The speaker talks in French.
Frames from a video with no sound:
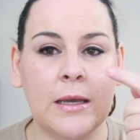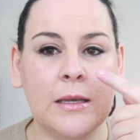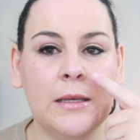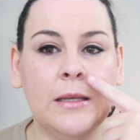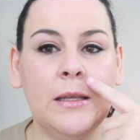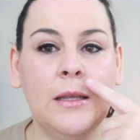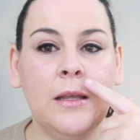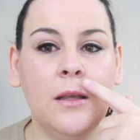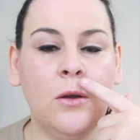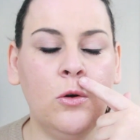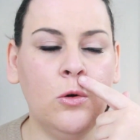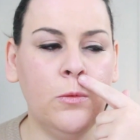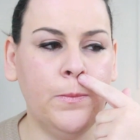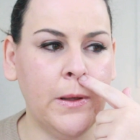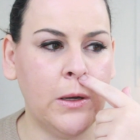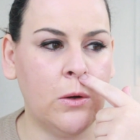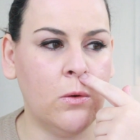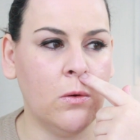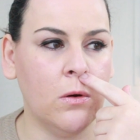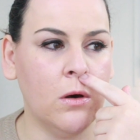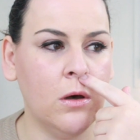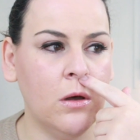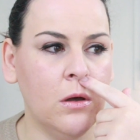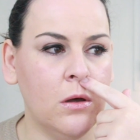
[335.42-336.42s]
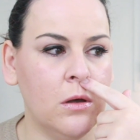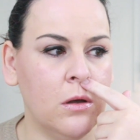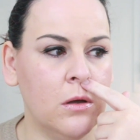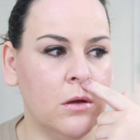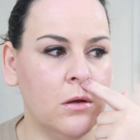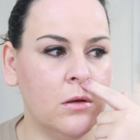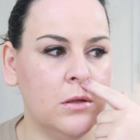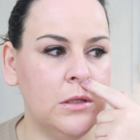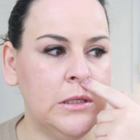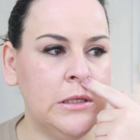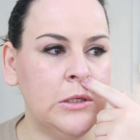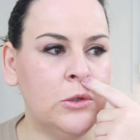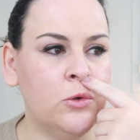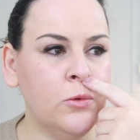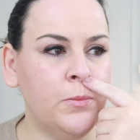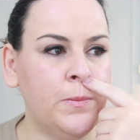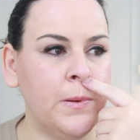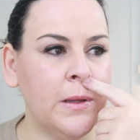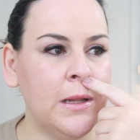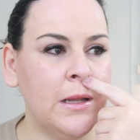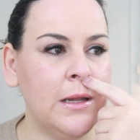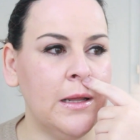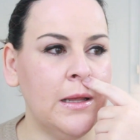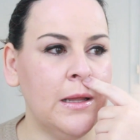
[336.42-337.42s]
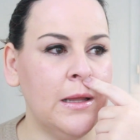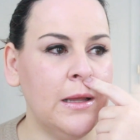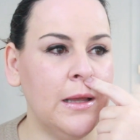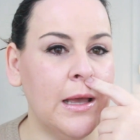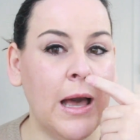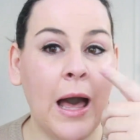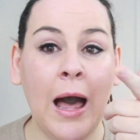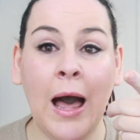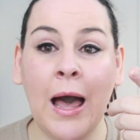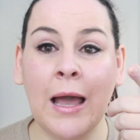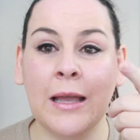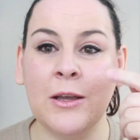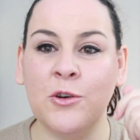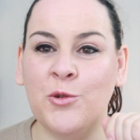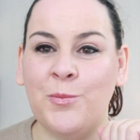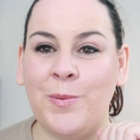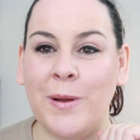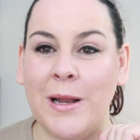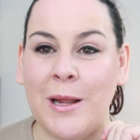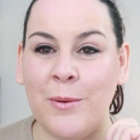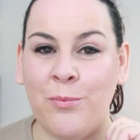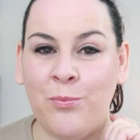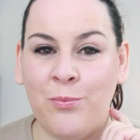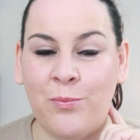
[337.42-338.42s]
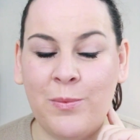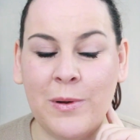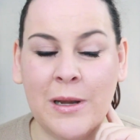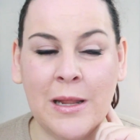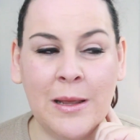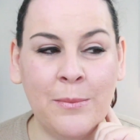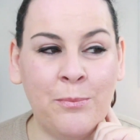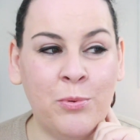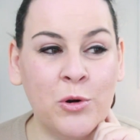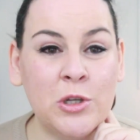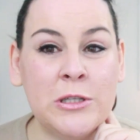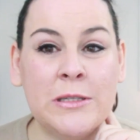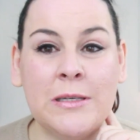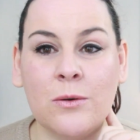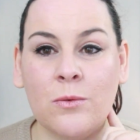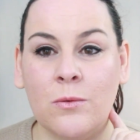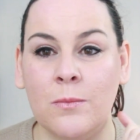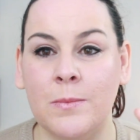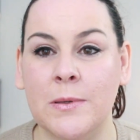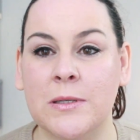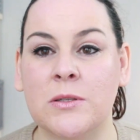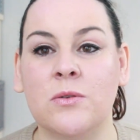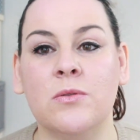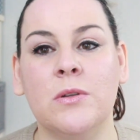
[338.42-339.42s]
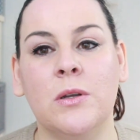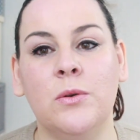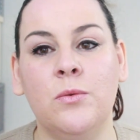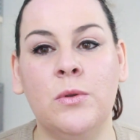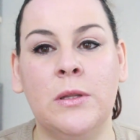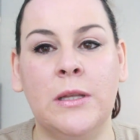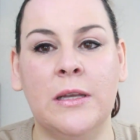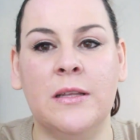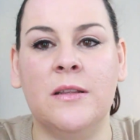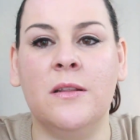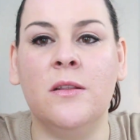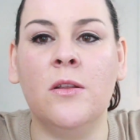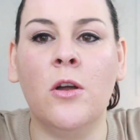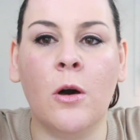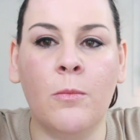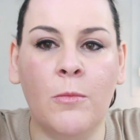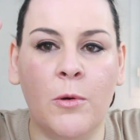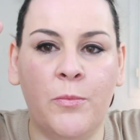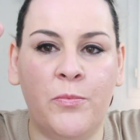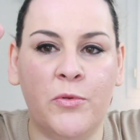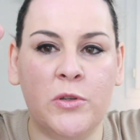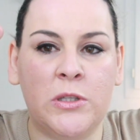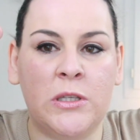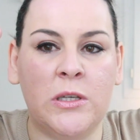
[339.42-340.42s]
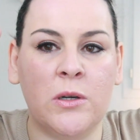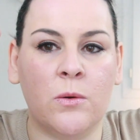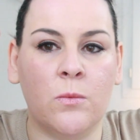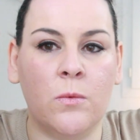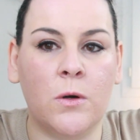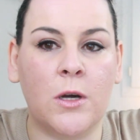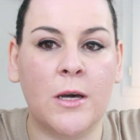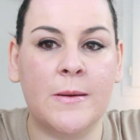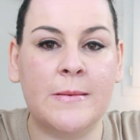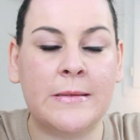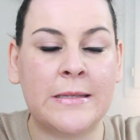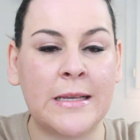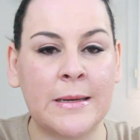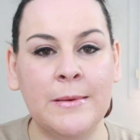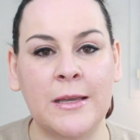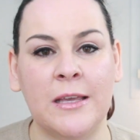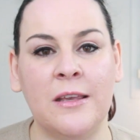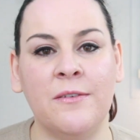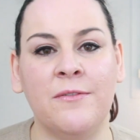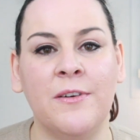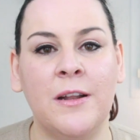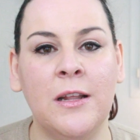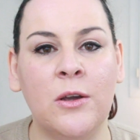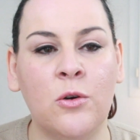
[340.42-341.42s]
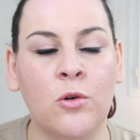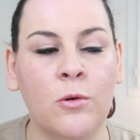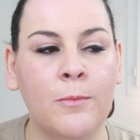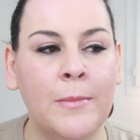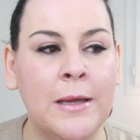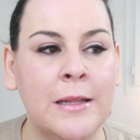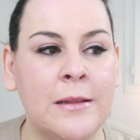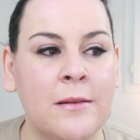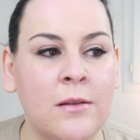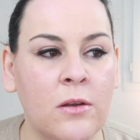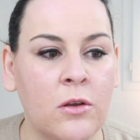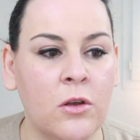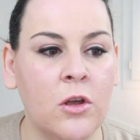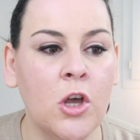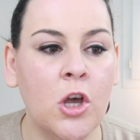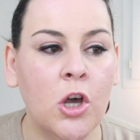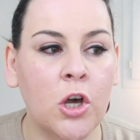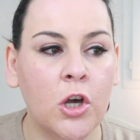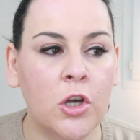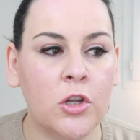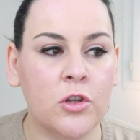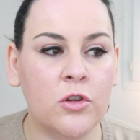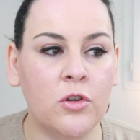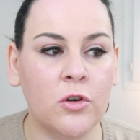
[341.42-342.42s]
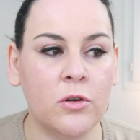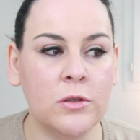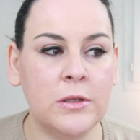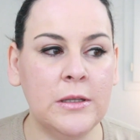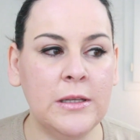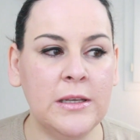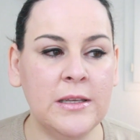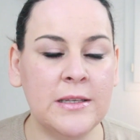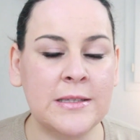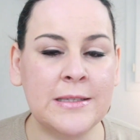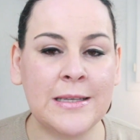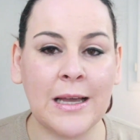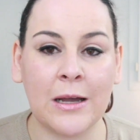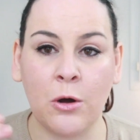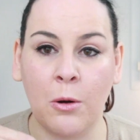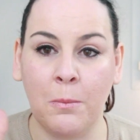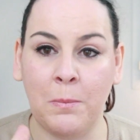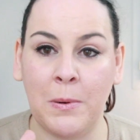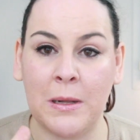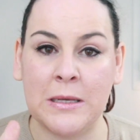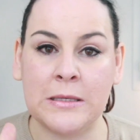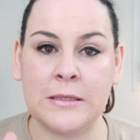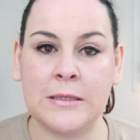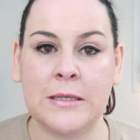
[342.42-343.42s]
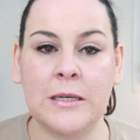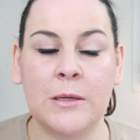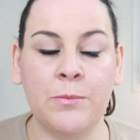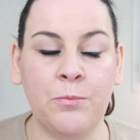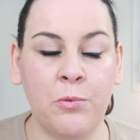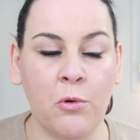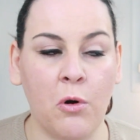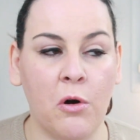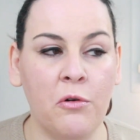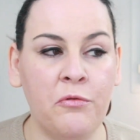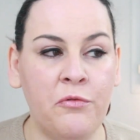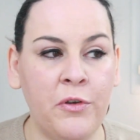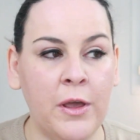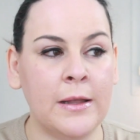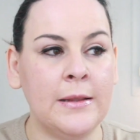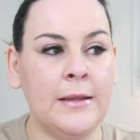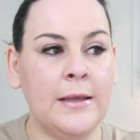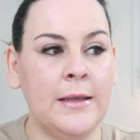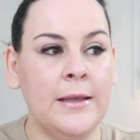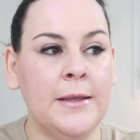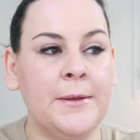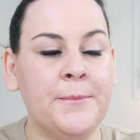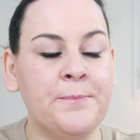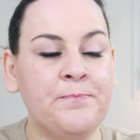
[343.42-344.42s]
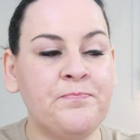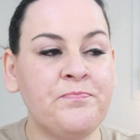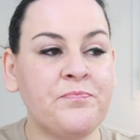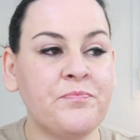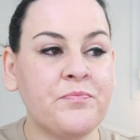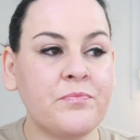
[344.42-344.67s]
il coupait quoi il coupait les ah, il coupait les, les potirons parce qu'on a eu d'énormes potirons comme ça, mais qu'il fallait qu'on mette euh, dans des sacs en plastique pour en faire des